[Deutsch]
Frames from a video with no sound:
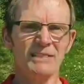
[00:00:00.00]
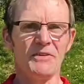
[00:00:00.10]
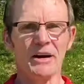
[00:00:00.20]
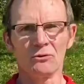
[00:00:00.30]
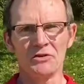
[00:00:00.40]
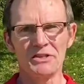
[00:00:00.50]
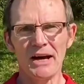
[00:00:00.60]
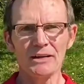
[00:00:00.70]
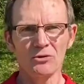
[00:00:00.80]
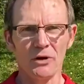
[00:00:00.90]
waren unsere
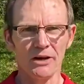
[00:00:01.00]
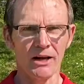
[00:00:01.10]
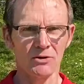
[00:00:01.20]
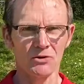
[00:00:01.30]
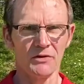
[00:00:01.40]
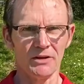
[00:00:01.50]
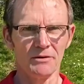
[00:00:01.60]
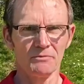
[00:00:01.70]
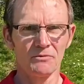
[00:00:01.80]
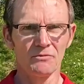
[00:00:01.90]
aktuellen Handlungsfelder,
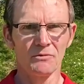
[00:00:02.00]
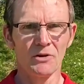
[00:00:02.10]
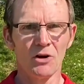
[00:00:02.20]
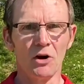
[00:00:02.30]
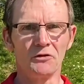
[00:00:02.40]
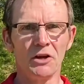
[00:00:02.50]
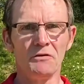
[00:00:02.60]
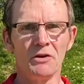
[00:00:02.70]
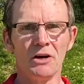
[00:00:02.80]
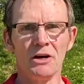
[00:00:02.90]
auf die
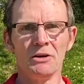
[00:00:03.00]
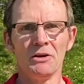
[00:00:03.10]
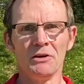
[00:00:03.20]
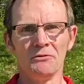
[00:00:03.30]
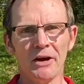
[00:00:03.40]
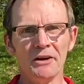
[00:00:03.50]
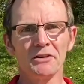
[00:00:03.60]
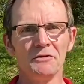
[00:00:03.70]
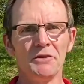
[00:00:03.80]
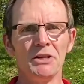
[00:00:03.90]
wir in
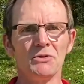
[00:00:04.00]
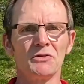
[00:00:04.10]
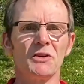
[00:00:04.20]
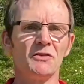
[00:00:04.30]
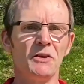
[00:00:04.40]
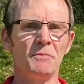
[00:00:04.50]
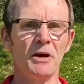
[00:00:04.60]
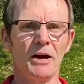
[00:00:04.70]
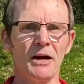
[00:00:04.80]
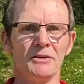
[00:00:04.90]
weiteren Videos
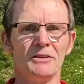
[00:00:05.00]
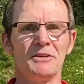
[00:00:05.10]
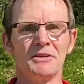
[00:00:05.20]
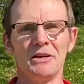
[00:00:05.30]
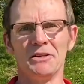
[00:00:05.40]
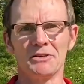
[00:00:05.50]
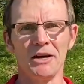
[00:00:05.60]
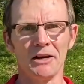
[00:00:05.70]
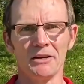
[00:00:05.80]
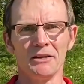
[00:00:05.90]
separat detaillierter
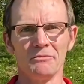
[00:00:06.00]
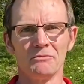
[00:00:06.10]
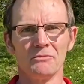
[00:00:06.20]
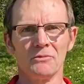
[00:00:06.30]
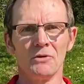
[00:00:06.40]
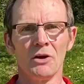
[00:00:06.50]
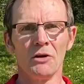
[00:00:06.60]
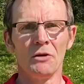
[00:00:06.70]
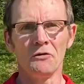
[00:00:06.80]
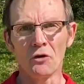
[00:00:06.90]
eingehen.
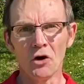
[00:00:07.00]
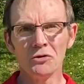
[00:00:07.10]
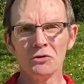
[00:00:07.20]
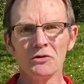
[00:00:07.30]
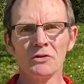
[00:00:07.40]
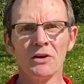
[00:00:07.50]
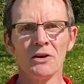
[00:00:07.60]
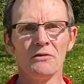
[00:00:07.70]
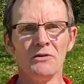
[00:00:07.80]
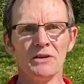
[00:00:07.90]
Wir freuen uns,
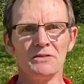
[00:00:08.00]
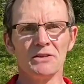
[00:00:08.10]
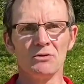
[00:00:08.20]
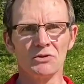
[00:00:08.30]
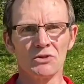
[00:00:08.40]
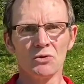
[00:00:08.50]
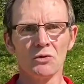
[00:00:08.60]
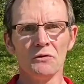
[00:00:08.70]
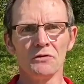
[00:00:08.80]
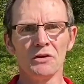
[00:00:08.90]
wenn Sie uns
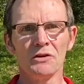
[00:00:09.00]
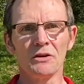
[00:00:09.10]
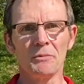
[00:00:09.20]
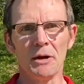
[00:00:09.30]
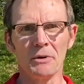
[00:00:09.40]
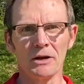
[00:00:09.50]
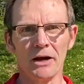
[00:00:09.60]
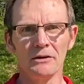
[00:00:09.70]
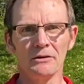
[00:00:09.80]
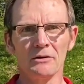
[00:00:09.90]
zukünftig dabei
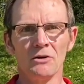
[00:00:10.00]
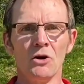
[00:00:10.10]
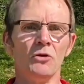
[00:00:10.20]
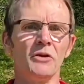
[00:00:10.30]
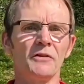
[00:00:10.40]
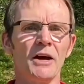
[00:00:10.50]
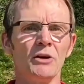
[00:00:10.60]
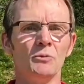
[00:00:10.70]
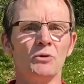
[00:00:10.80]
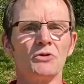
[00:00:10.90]
begleiten und das
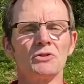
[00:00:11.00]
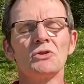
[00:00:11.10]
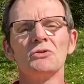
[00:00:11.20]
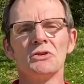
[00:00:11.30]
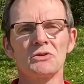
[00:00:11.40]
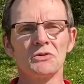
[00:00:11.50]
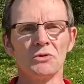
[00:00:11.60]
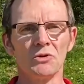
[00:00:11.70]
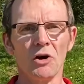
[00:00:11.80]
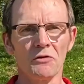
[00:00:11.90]
Angebot zur
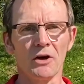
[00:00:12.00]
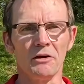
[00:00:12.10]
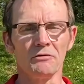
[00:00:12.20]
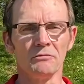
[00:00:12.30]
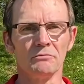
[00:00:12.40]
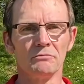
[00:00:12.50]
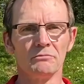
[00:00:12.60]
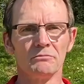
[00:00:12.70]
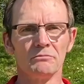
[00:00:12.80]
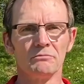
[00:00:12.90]
Diskussion aufgreifen.
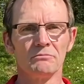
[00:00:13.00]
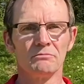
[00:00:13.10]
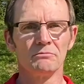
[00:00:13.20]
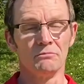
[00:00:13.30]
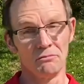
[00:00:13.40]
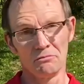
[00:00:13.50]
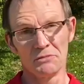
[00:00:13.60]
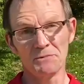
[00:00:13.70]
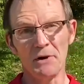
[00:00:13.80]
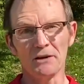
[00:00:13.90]

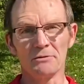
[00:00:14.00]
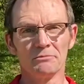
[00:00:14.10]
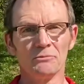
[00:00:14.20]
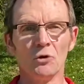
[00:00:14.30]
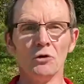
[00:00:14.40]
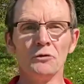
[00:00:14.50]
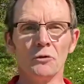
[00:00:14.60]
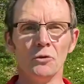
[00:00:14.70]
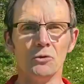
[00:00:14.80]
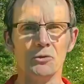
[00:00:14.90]
Bis bald und frohe